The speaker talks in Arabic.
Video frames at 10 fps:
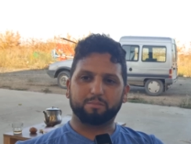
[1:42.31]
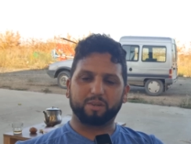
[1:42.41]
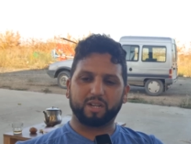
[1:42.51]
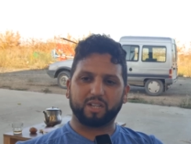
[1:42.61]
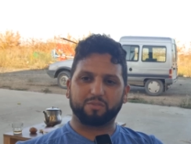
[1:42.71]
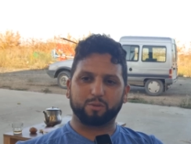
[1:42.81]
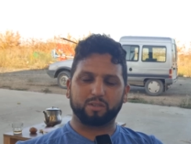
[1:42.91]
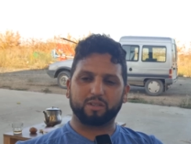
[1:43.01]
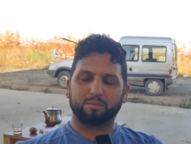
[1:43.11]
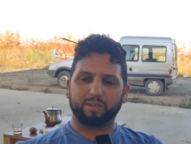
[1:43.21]
مني
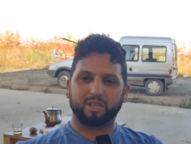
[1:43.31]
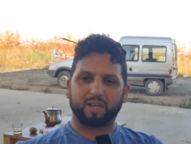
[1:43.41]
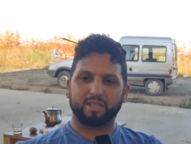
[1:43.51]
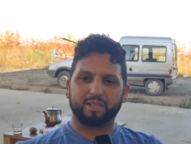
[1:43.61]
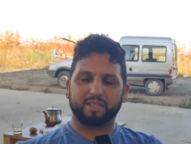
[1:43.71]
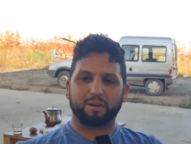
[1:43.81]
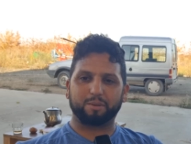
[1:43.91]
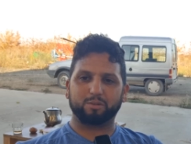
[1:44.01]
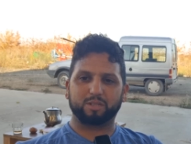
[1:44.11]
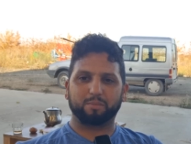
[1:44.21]
كتفوت المنطقه ديال الدار
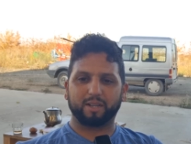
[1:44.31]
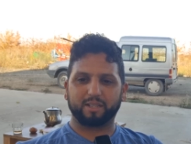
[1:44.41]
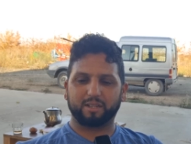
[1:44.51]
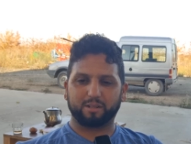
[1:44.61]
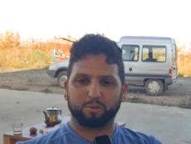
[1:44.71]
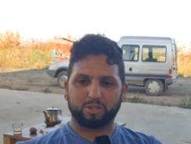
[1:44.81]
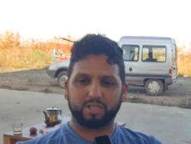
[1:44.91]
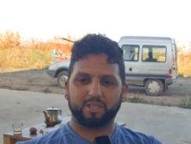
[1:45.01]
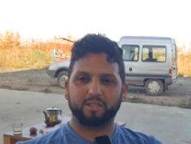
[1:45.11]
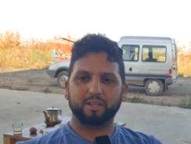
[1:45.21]
البيضاء والتمغه ديال
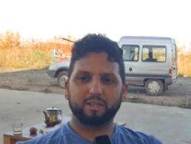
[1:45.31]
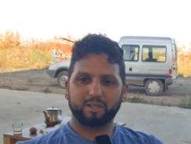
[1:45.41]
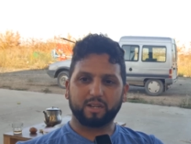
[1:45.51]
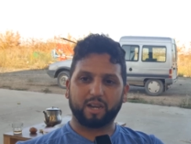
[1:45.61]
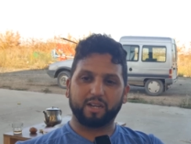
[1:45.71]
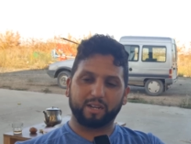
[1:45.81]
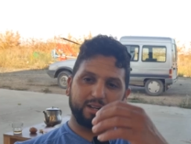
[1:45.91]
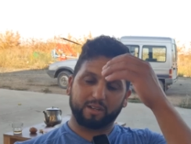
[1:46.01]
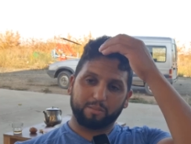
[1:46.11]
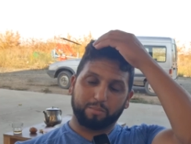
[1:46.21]
البرشيد
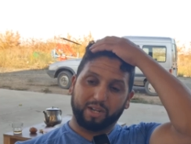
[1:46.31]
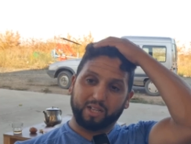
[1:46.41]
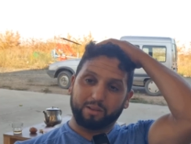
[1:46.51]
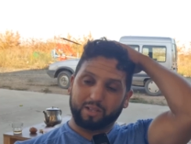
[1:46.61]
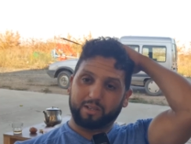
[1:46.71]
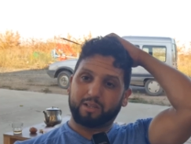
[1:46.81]
كاينين بعد